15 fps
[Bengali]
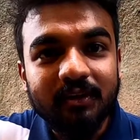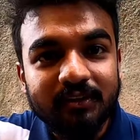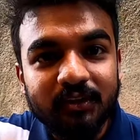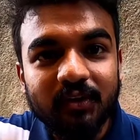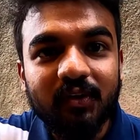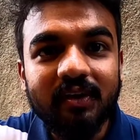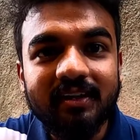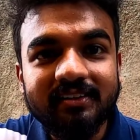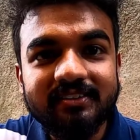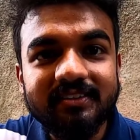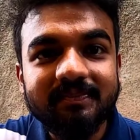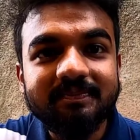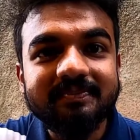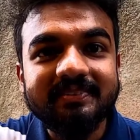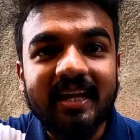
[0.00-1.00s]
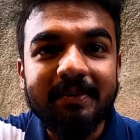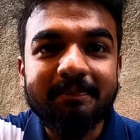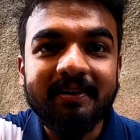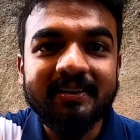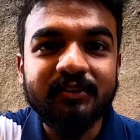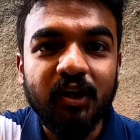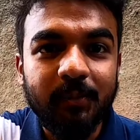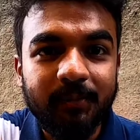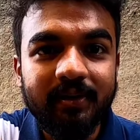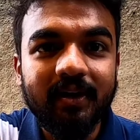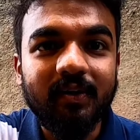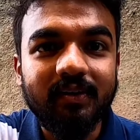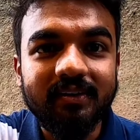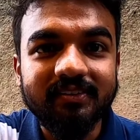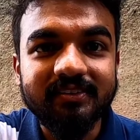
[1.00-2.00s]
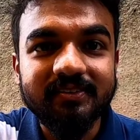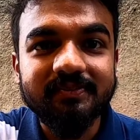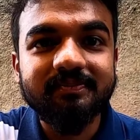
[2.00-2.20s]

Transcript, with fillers: মনীন্দ্র কলেজ তার পাশে জয়পুরিয়া কলেজ